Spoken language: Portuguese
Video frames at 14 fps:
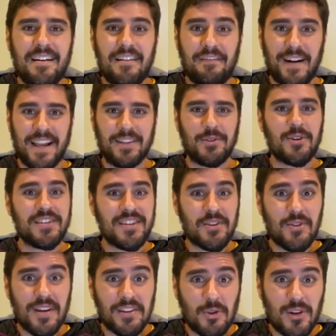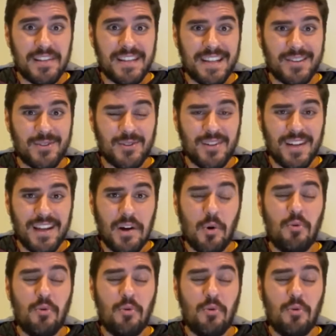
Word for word: Fala torcedor e torcedora,